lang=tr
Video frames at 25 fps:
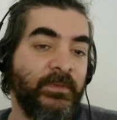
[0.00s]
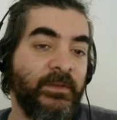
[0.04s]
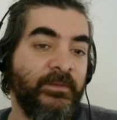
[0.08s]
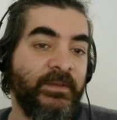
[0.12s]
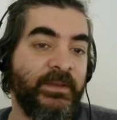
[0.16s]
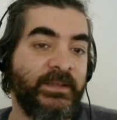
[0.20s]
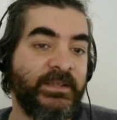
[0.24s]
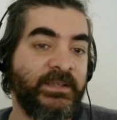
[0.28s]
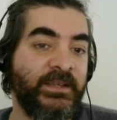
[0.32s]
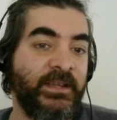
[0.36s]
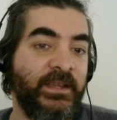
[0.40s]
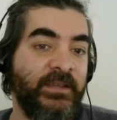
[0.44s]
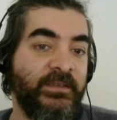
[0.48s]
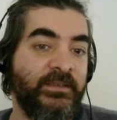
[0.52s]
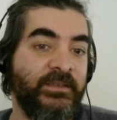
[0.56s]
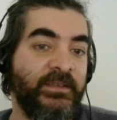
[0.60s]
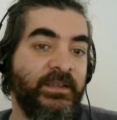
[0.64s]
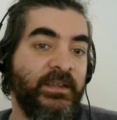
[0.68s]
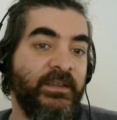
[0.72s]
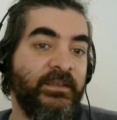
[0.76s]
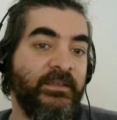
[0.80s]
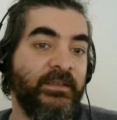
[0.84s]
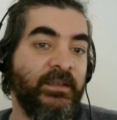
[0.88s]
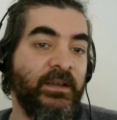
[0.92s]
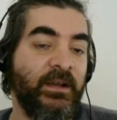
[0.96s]
Vezir E
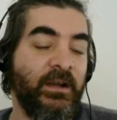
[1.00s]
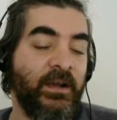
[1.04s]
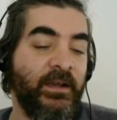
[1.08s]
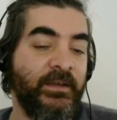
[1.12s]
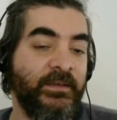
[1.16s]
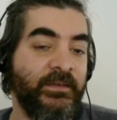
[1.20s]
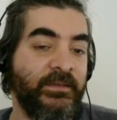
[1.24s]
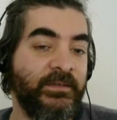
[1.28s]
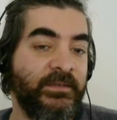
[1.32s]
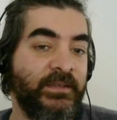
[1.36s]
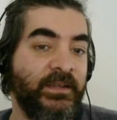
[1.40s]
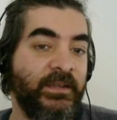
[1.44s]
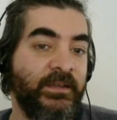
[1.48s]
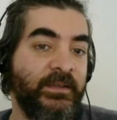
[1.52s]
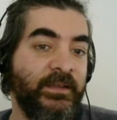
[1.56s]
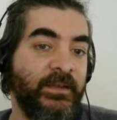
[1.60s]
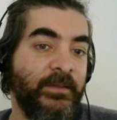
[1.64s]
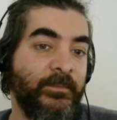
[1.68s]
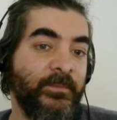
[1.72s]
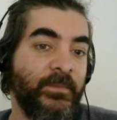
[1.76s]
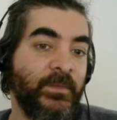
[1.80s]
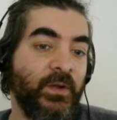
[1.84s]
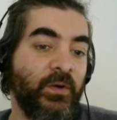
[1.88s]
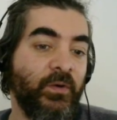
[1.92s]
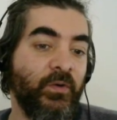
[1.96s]
dikeyinde aynı dikeyde
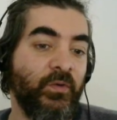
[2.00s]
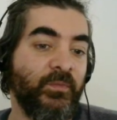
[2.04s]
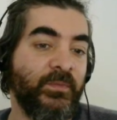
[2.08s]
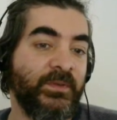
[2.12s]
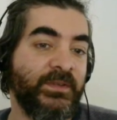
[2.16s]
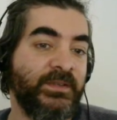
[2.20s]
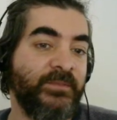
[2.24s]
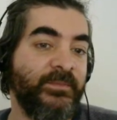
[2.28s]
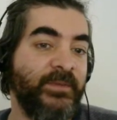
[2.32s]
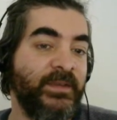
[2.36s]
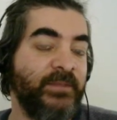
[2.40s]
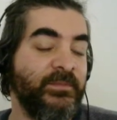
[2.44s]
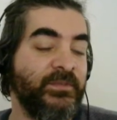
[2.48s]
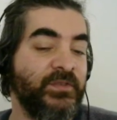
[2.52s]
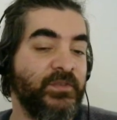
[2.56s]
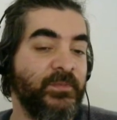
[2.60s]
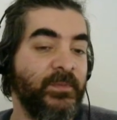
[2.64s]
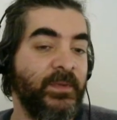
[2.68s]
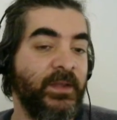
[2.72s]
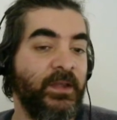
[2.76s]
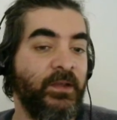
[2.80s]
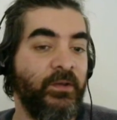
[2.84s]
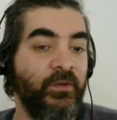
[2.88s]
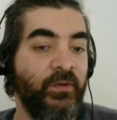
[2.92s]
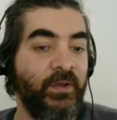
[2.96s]
olması benim
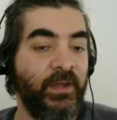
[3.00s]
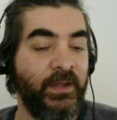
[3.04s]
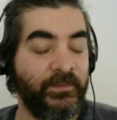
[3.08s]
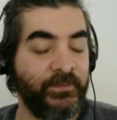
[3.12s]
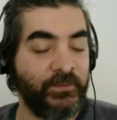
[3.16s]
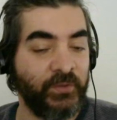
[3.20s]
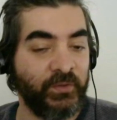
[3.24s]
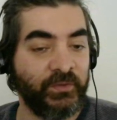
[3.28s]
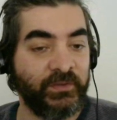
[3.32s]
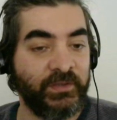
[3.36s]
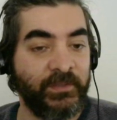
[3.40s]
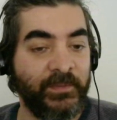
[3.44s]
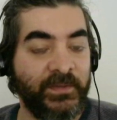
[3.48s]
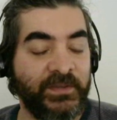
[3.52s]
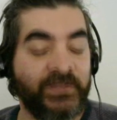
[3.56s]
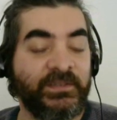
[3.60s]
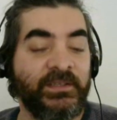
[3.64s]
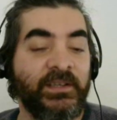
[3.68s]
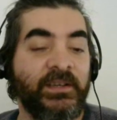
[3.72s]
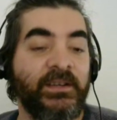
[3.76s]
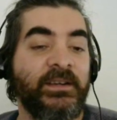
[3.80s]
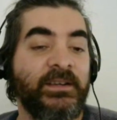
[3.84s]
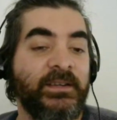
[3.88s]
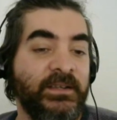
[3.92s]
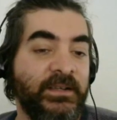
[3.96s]
işime geliyor. F4 d 5
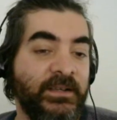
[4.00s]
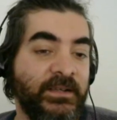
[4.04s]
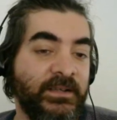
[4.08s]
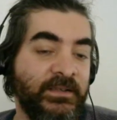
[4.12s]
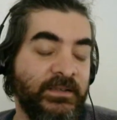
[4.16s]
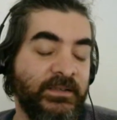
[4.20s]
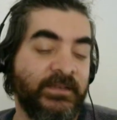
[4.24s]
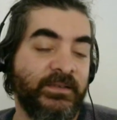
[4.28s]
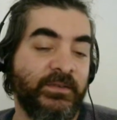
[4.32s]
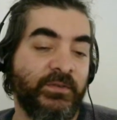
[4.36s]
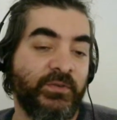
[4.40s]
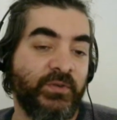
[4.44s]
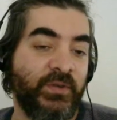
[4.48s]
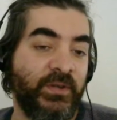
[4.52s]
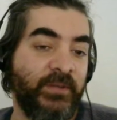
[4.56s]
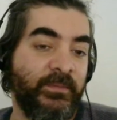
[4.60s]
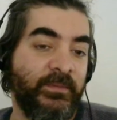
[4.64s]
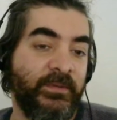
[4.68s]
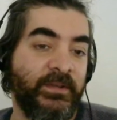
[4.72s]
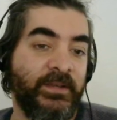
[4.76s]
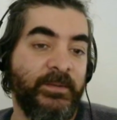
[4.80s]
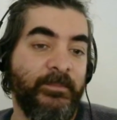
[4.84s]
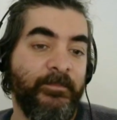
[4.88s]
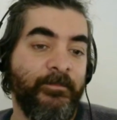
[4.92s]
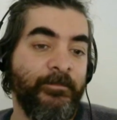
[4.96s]
daha hızlı
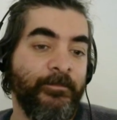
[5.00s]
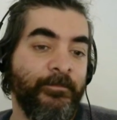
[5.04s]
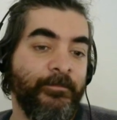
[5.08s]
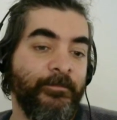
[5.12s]
sürebilirim.